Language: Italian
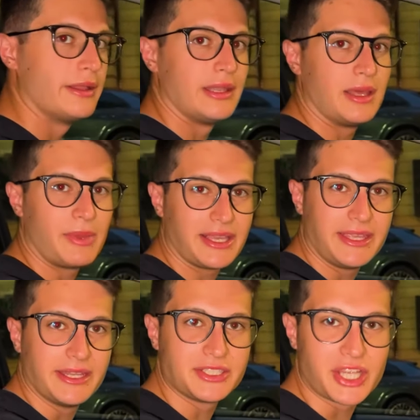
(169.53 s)
La
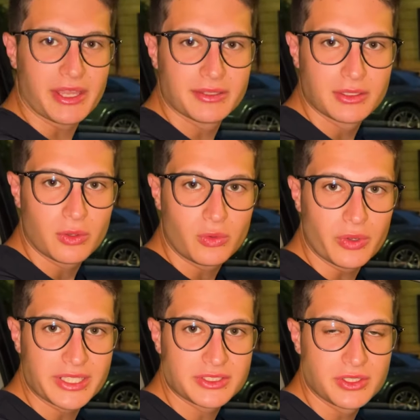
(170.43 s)
macchina c'è
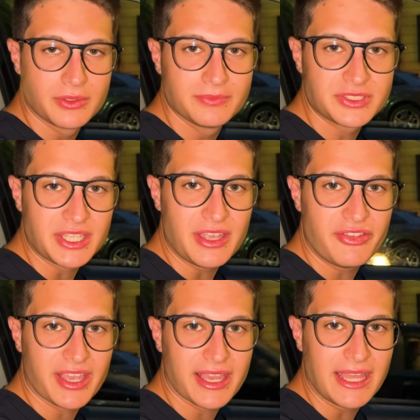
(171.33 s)
questo
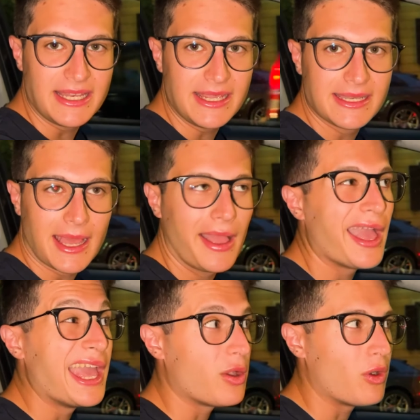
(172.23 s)
significa che Ninna
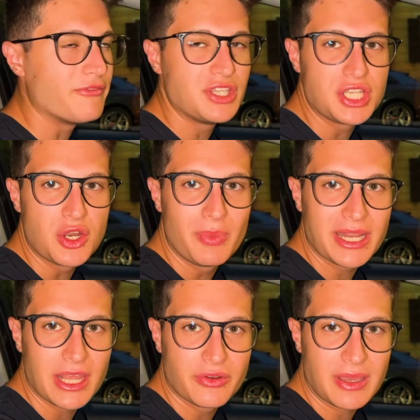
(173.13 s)
è qua vicino
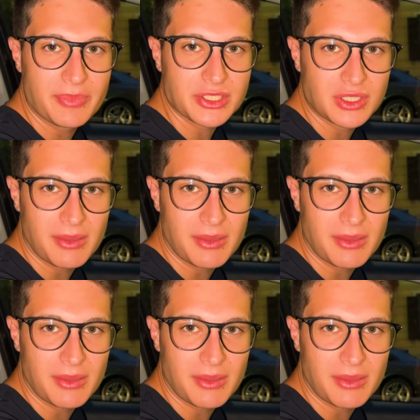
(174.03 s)
perché non ha preso la